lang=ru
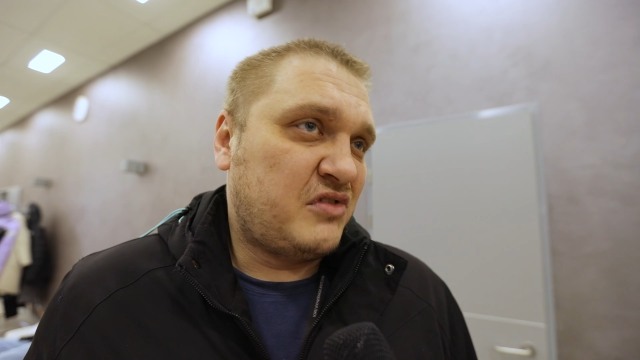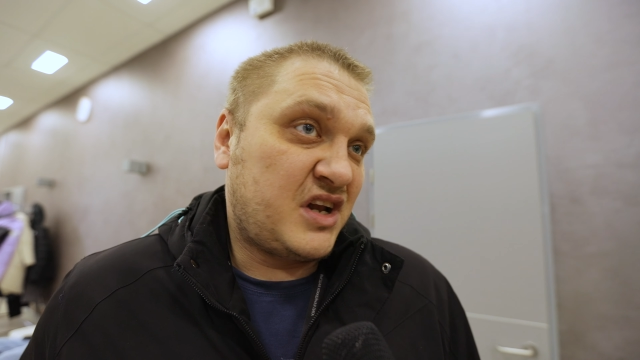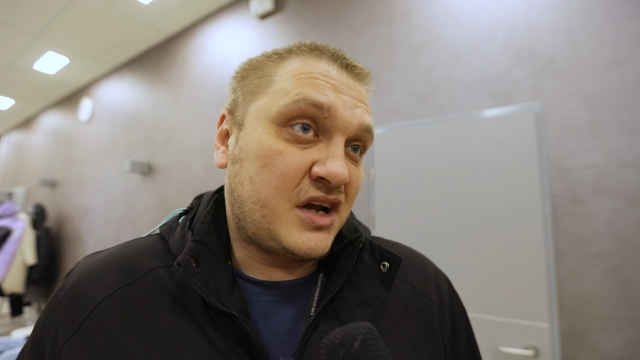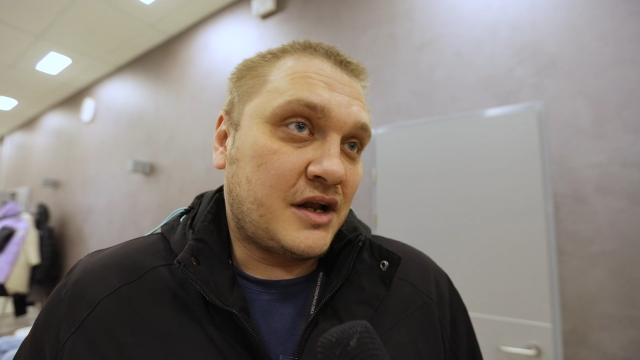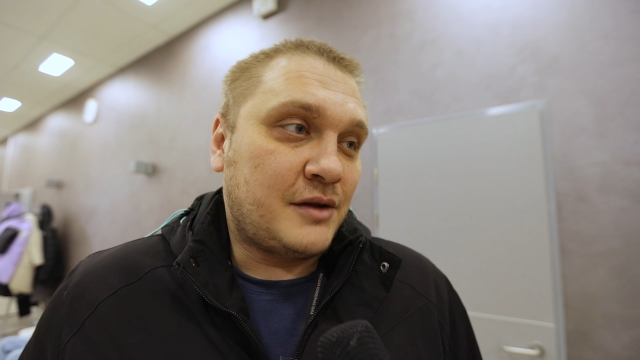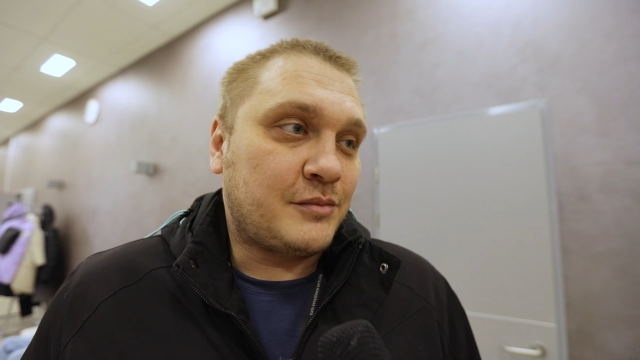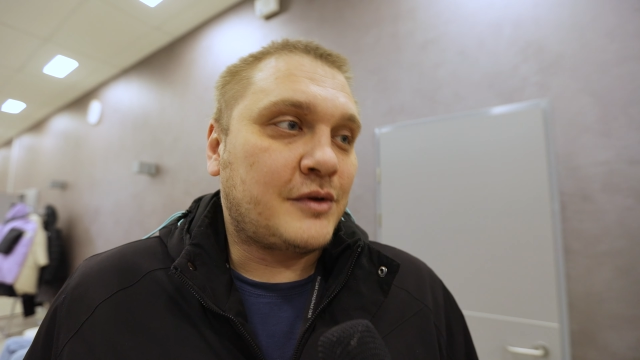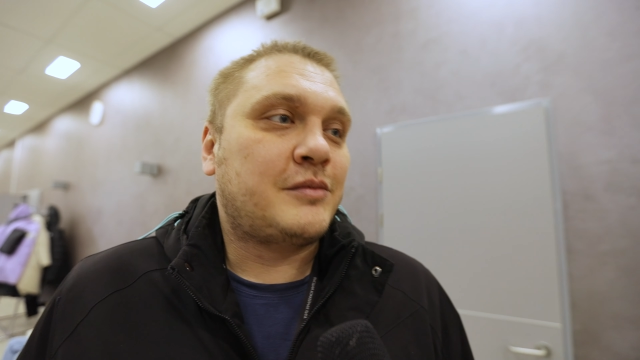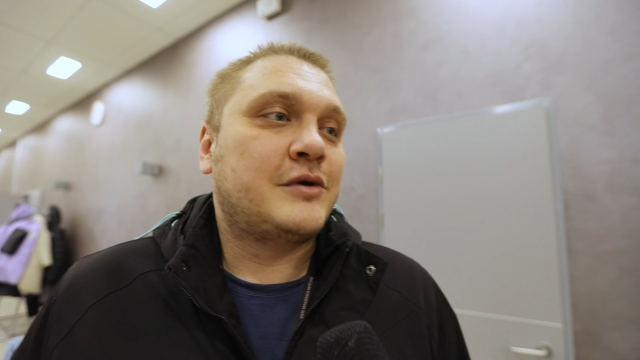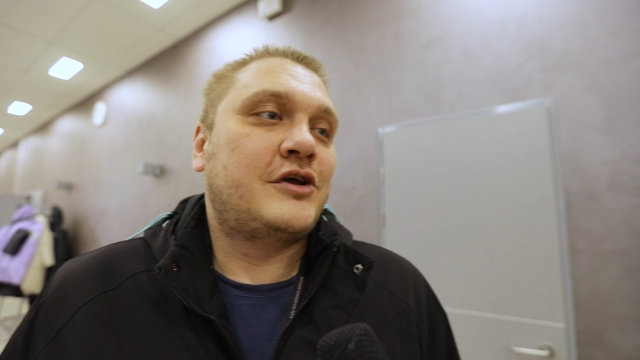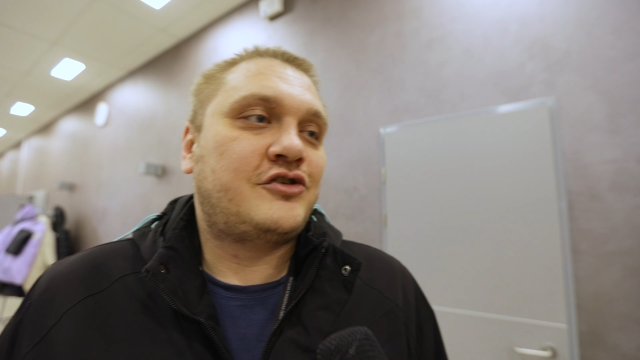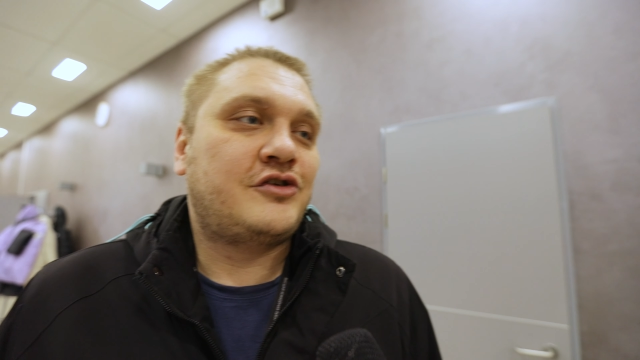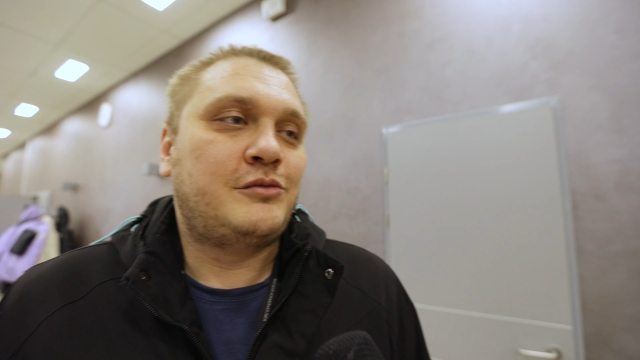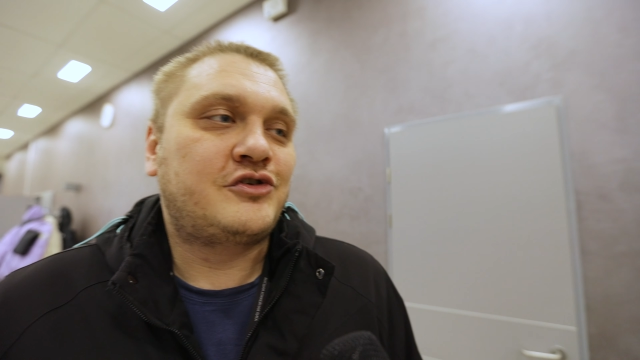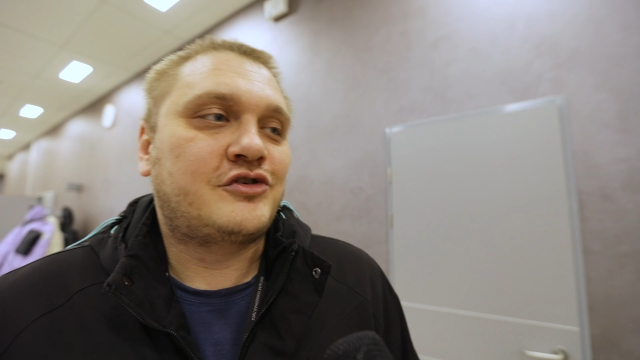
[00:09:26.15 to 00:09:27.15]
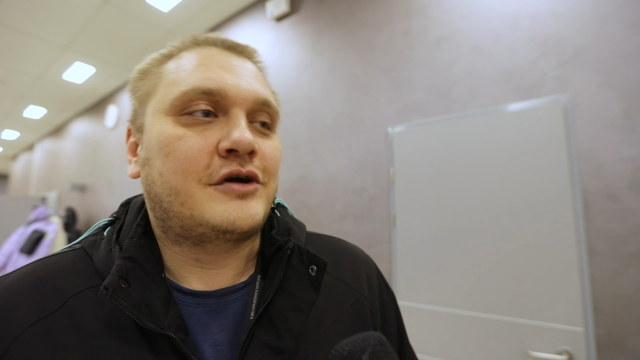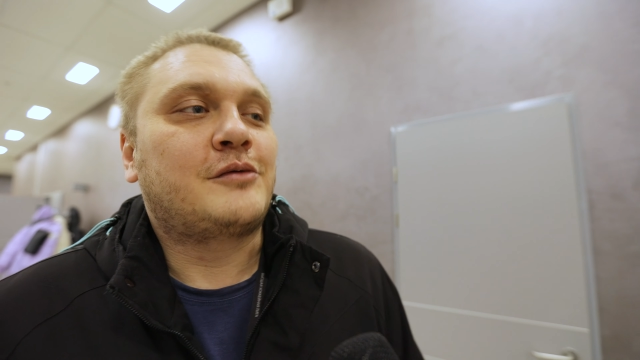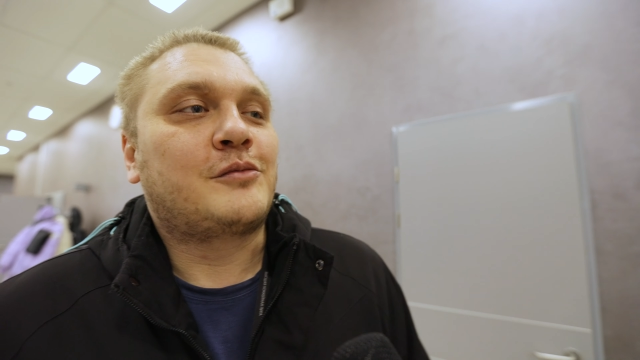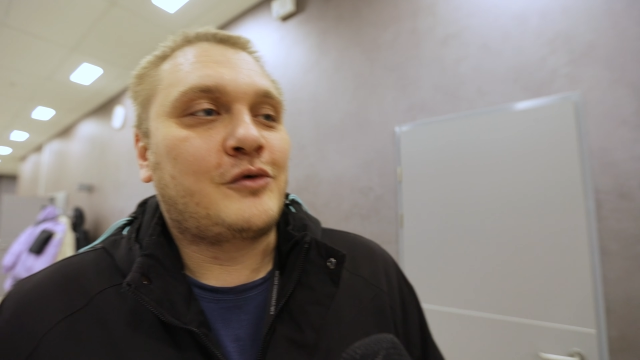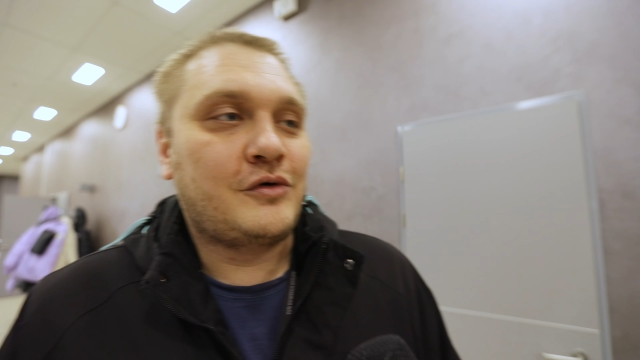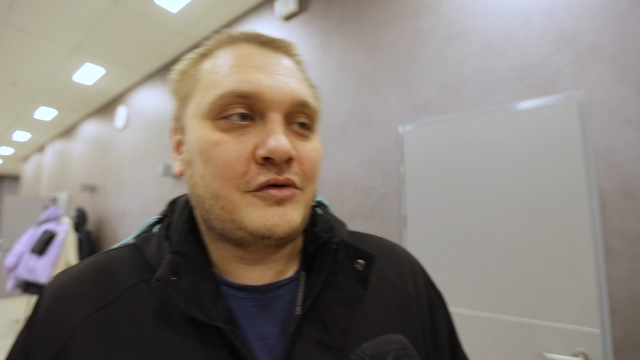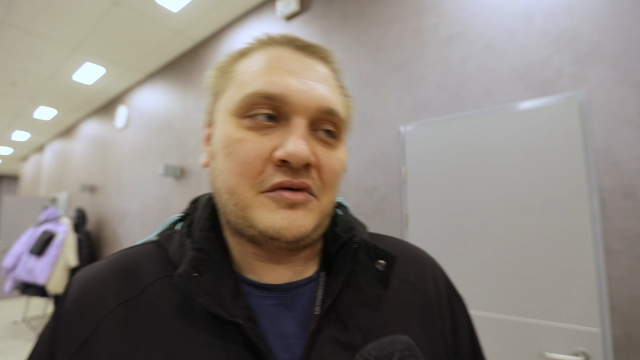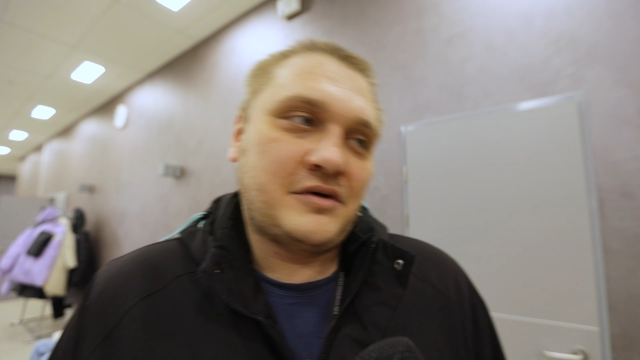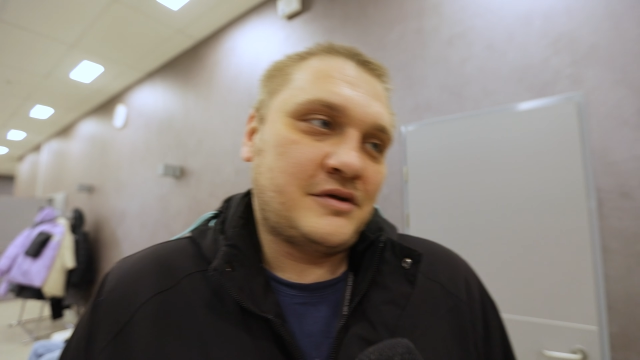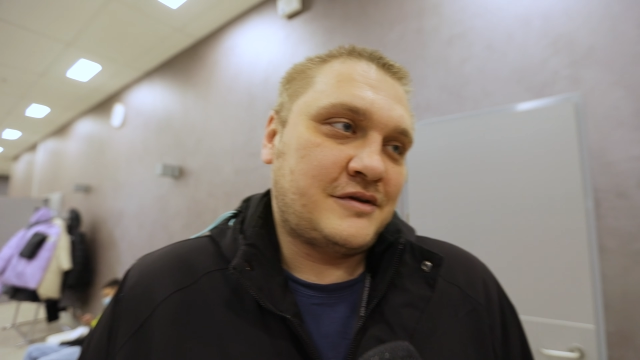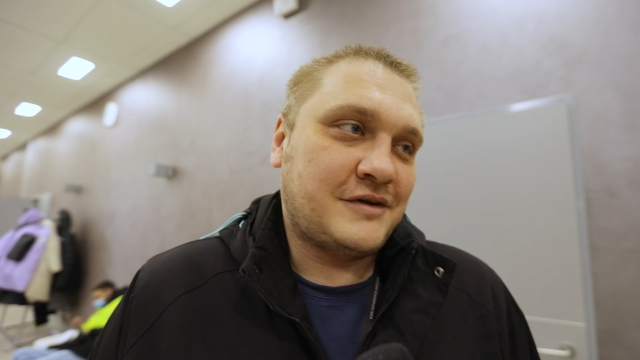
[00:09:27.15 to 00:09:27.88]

великолепная подача Миши Комкова.